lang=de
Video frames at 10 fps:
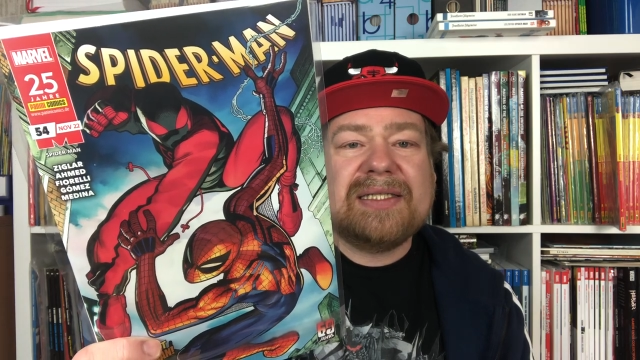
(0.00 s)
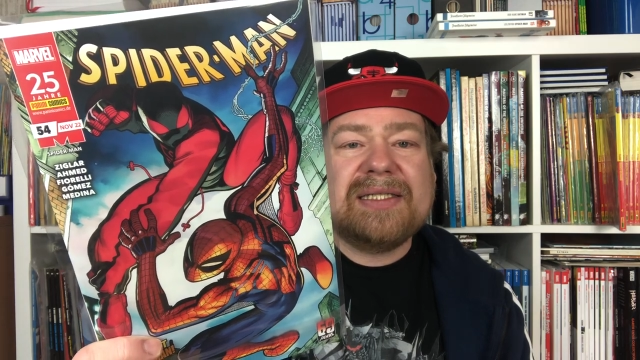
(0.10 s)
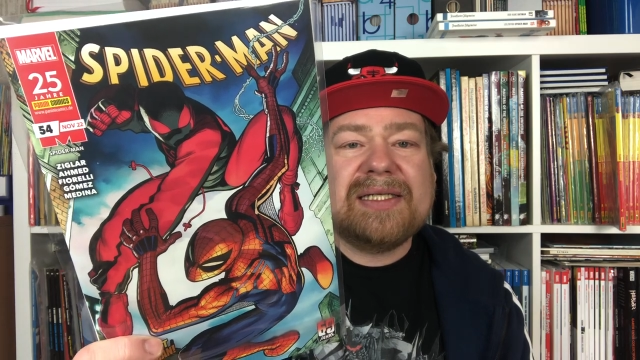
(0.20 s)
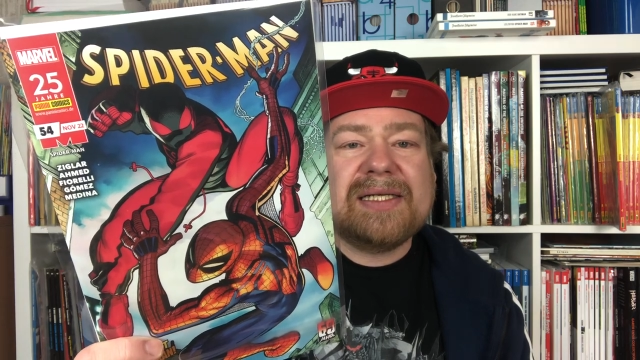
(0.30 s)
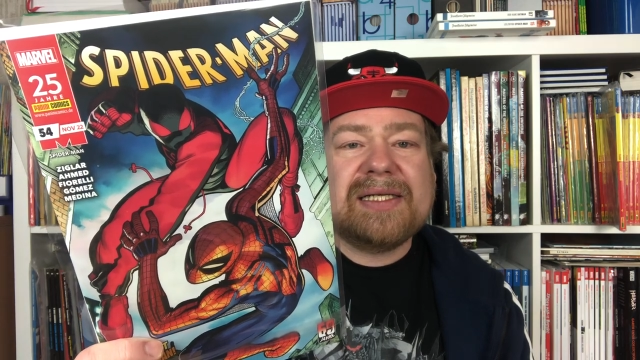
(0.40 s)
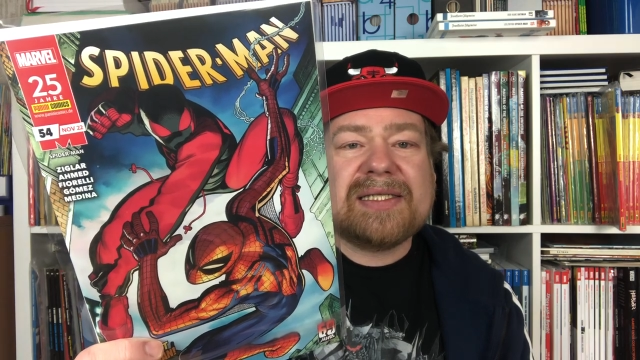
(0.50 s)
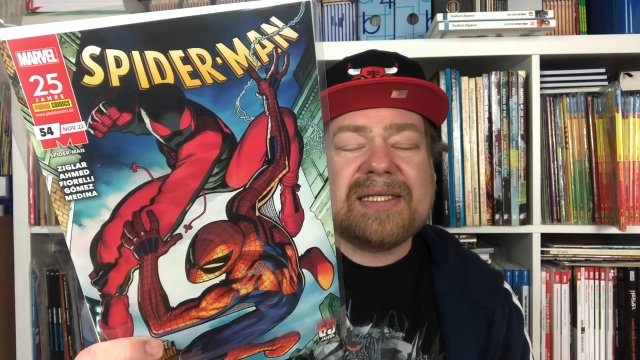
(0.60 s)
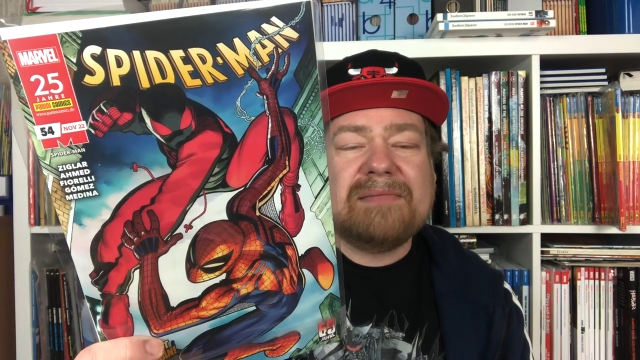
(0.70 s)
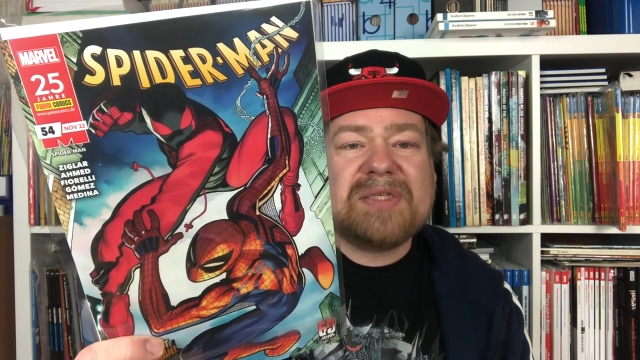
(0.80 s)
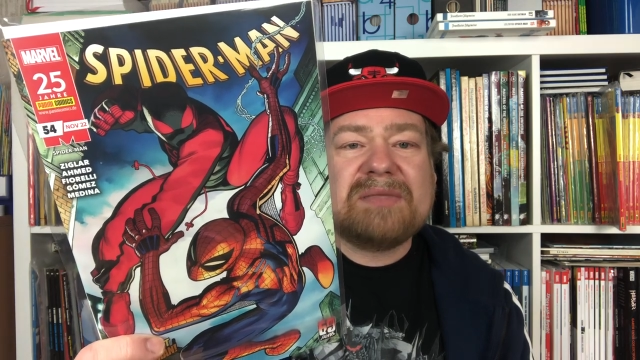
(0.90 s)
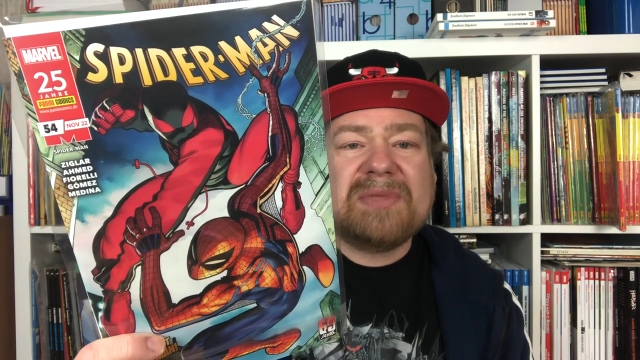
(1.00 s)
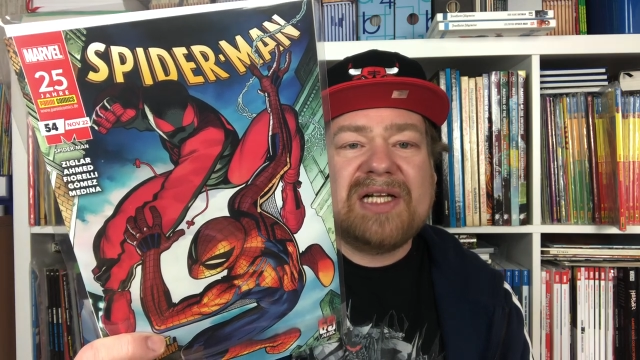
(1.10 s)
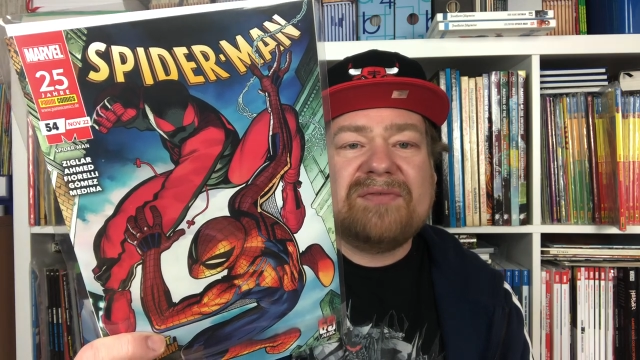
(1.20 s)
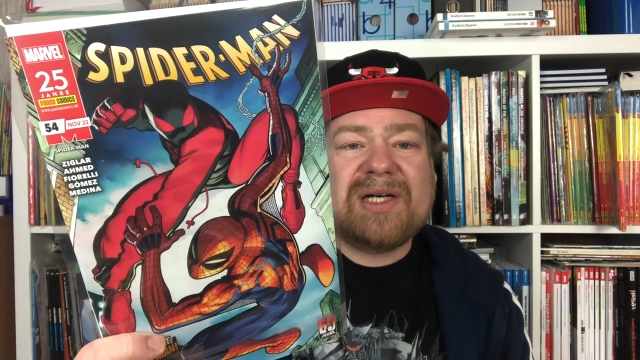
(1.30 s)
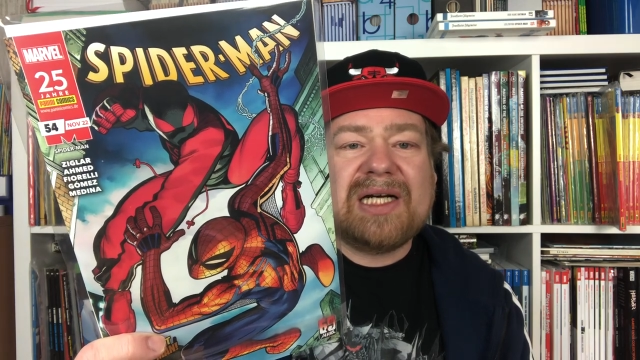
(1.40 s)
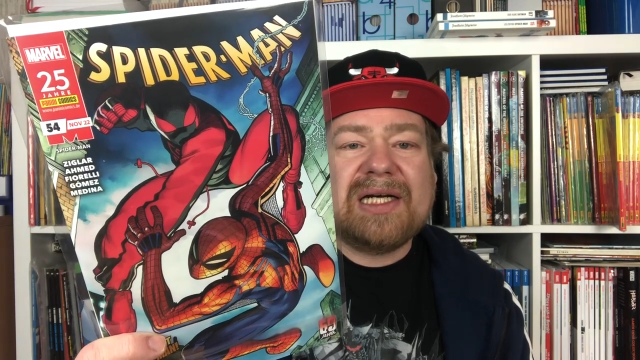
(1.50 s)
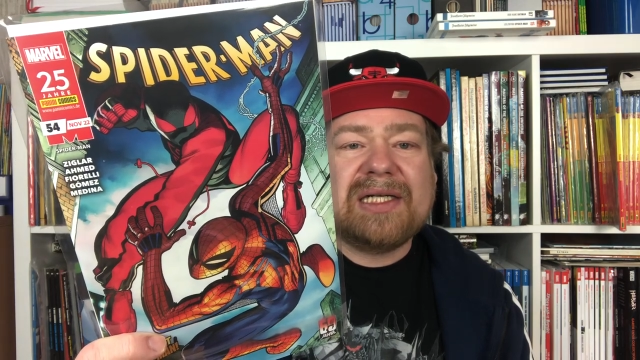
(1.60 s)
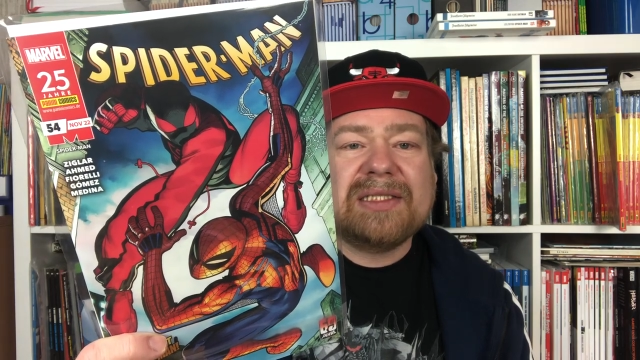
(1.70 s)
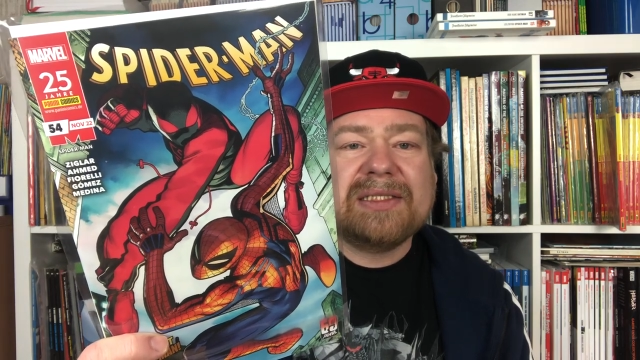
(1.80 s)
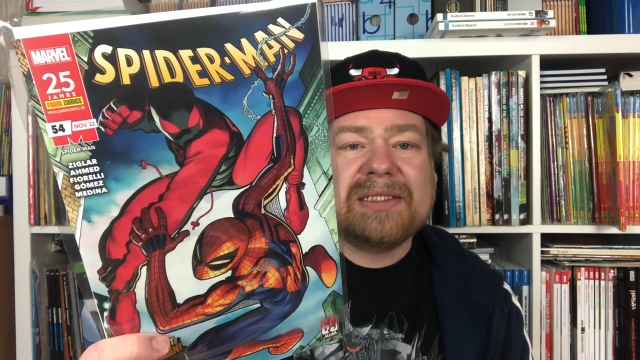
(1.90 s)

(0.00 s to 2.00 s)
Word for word: die er ja selbst mal war.